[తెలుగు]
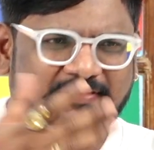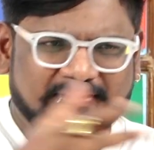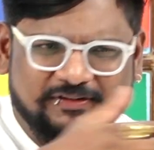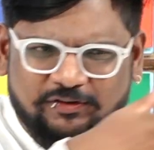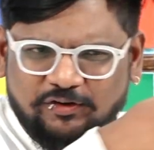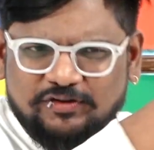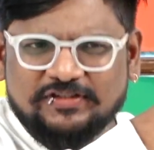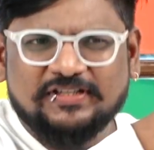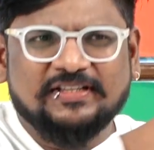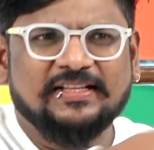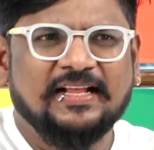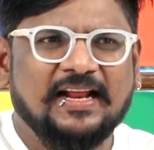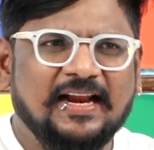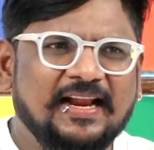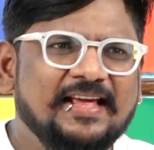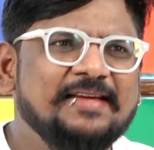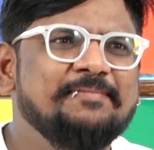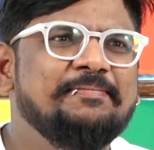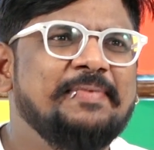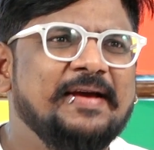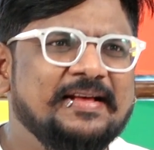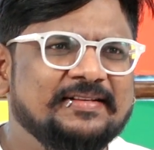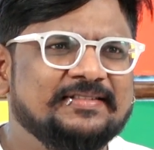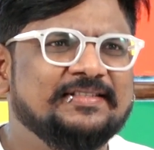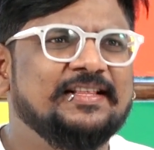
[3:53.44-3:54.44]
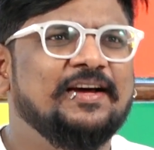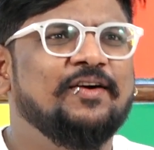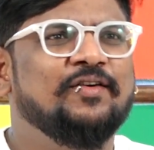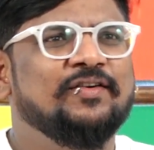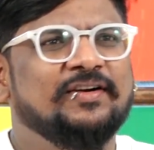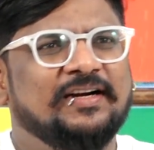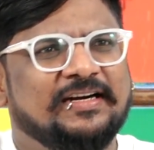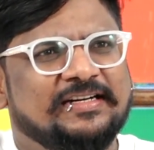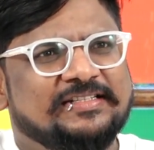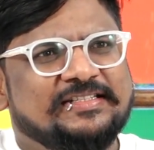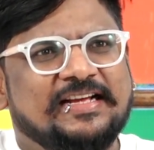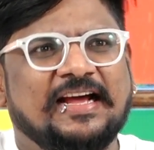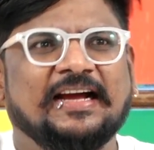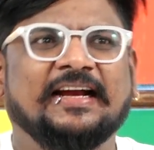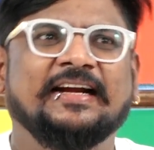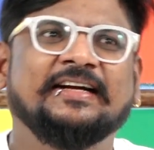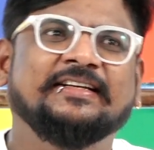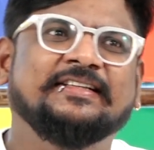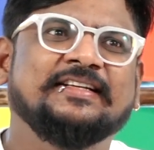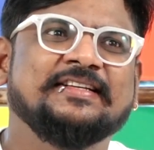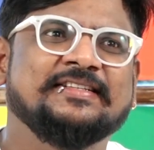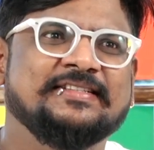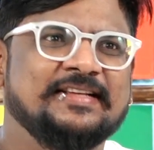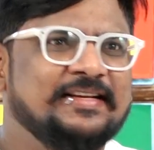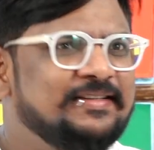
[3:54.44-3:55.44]
తోచిందల్లా ఇప్పేస్తా ఉంటాడు జాకెట్
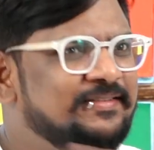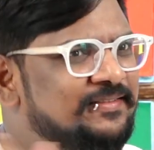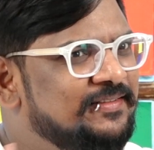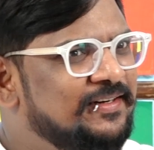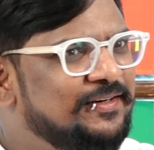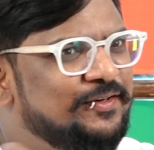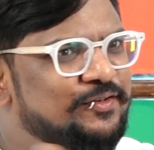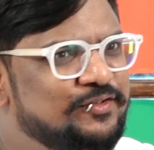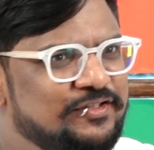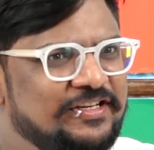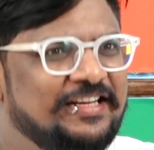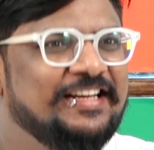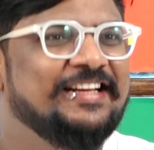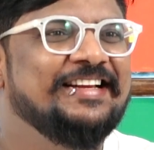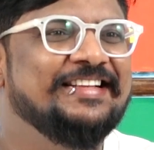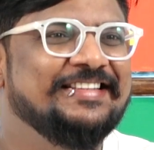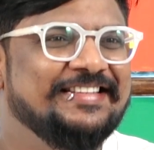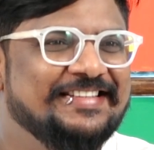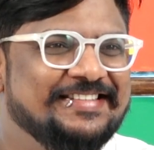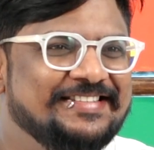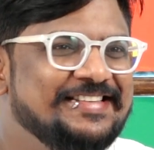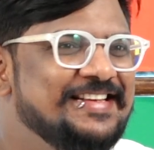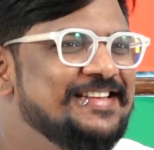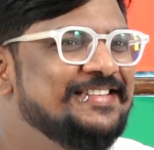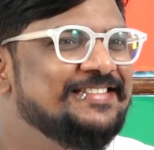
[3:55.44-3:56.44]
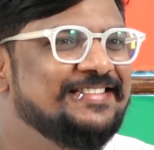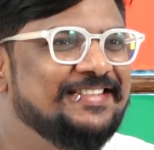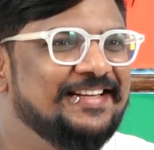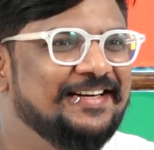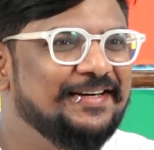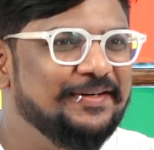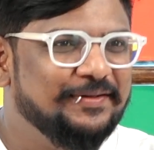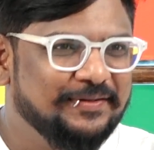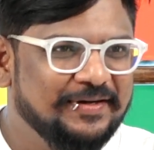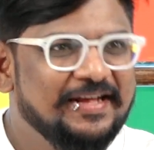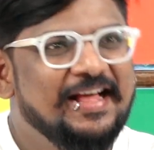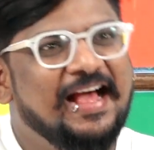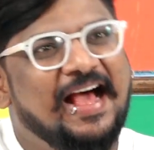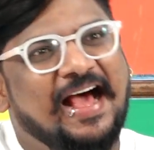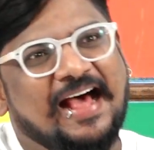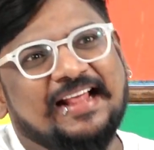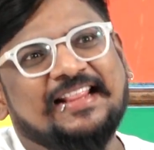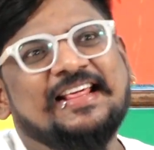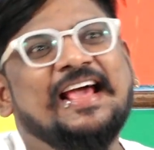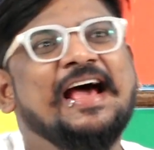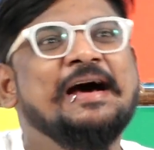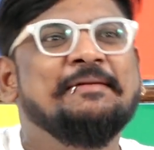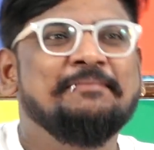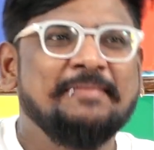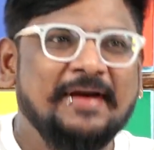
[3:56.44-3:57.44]
తీసేస్తాడు చీర తీసేస్తాడు
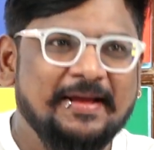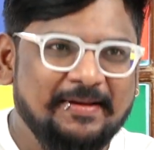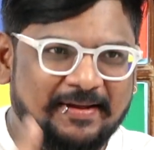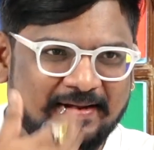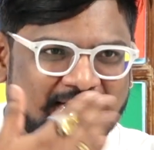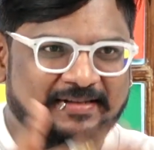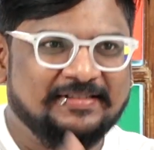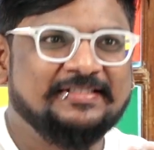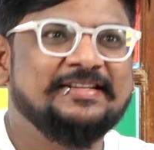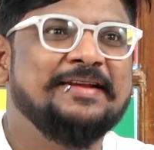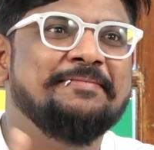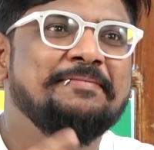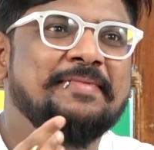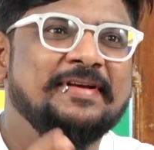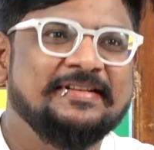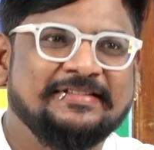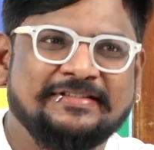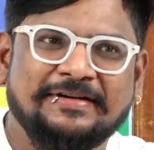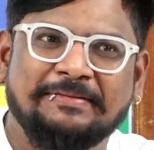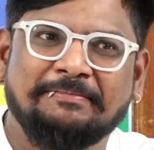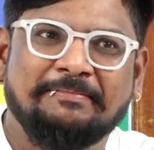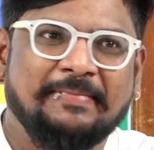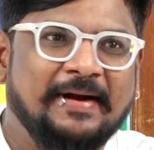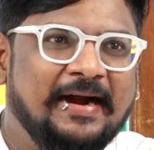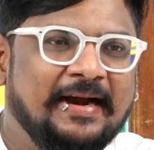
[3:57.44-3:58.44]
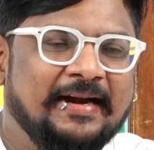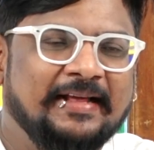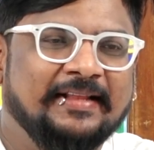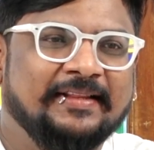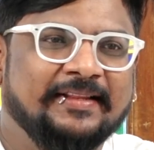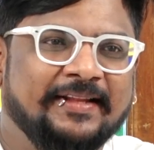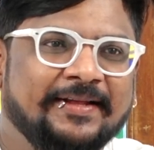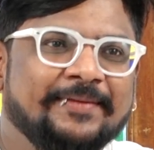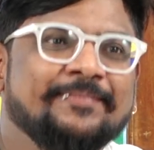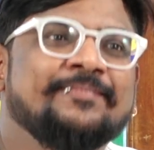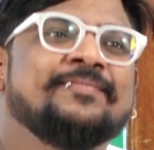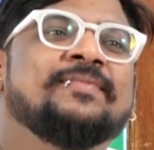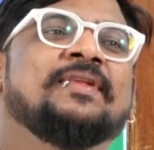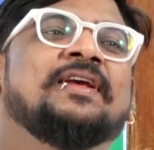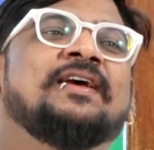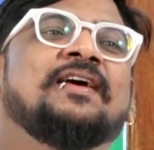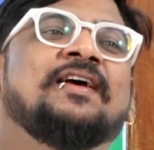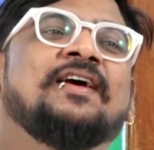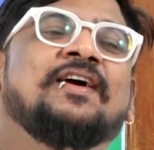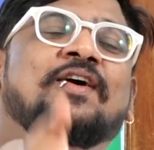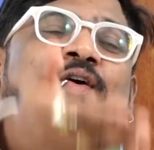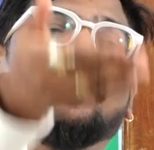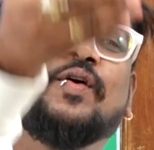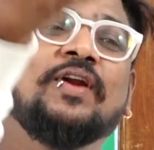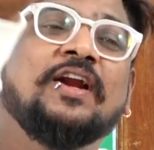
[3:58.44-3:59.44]
అదే అమ్మాయి స్టెప్ బై స్టెప్ ఆడింది
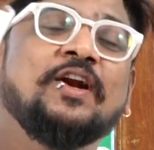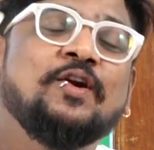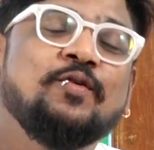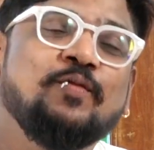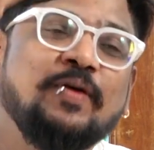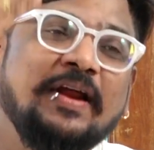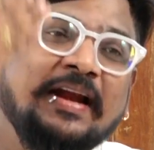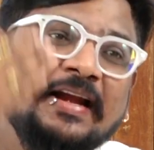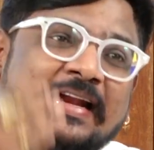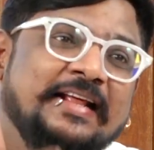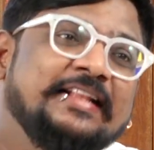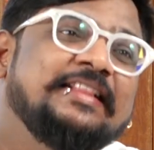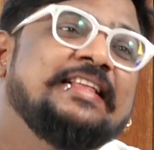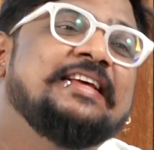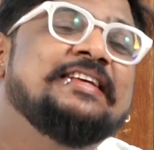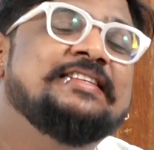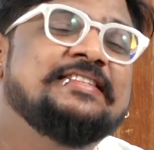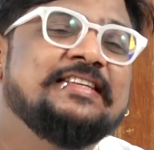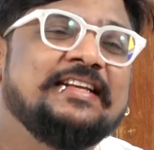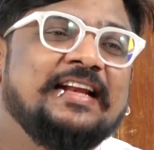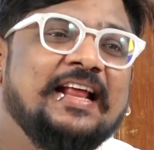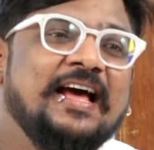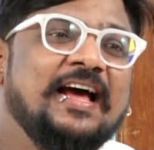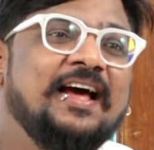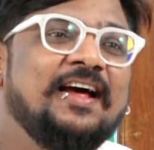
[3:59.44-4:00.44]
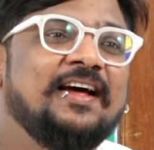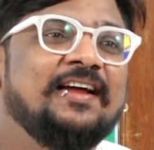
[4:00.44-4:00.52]
ఒరే నువ్వు ఎన్ని తీసినా